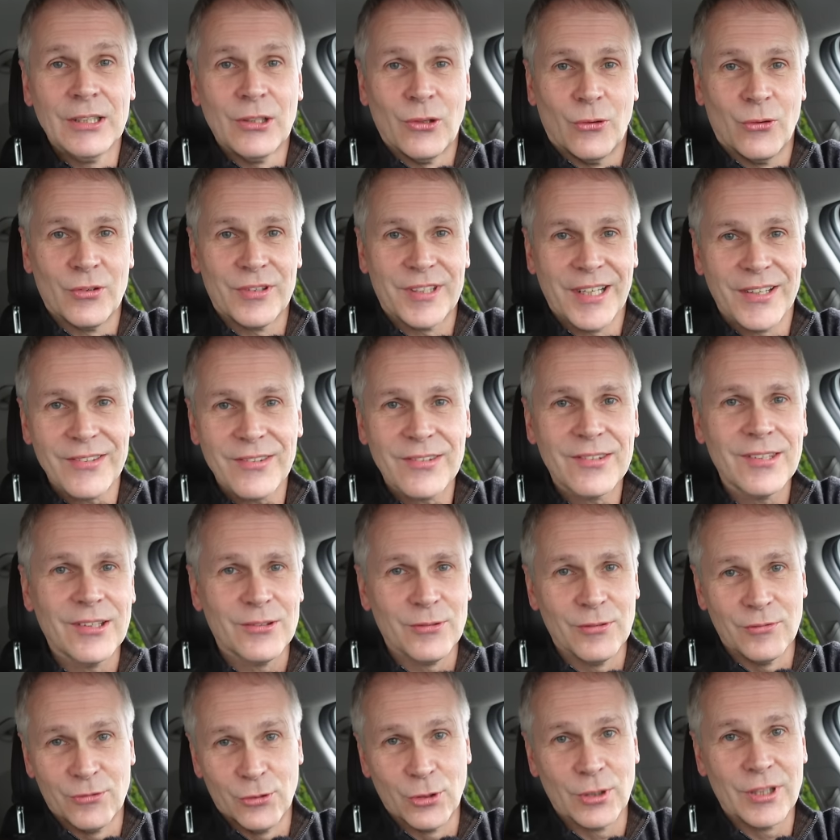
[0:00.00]
Und das ist ja
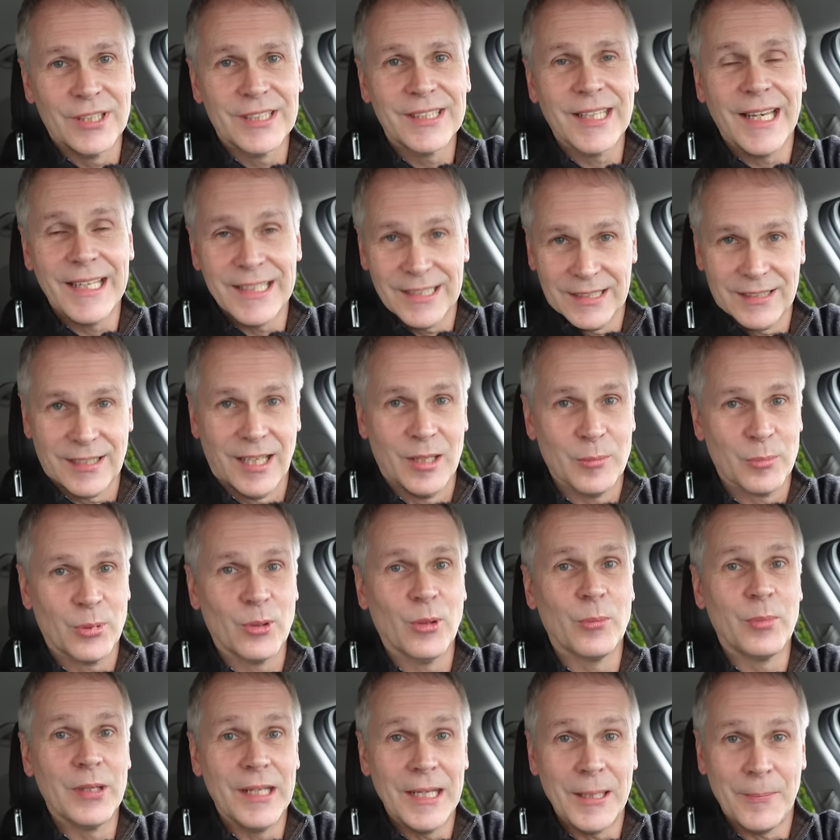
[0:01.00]
nun wirklich echt kein
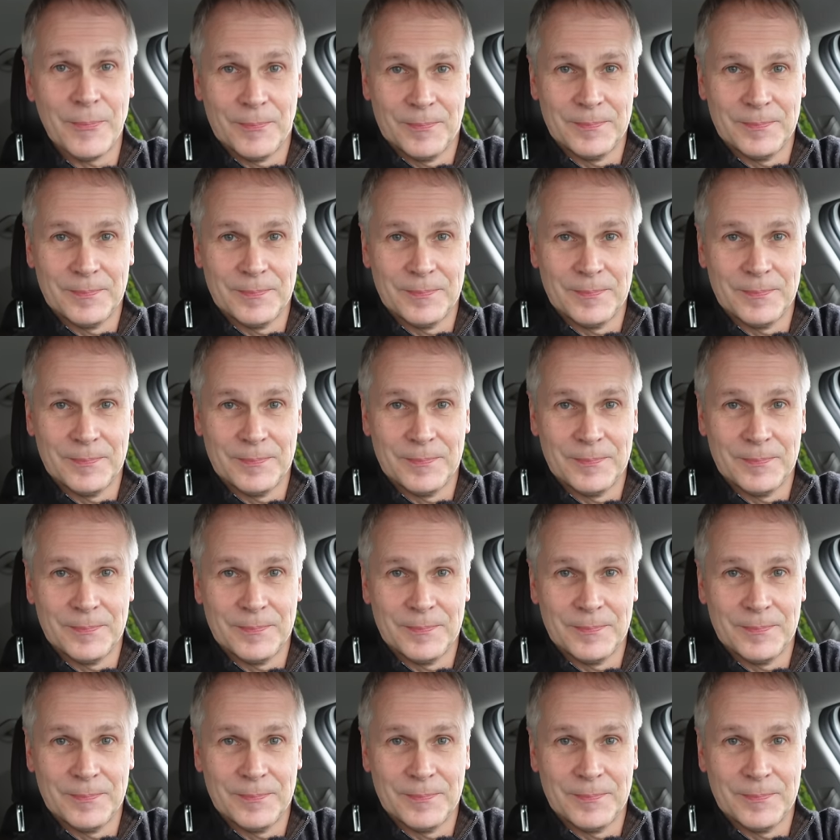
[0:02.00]
Problem.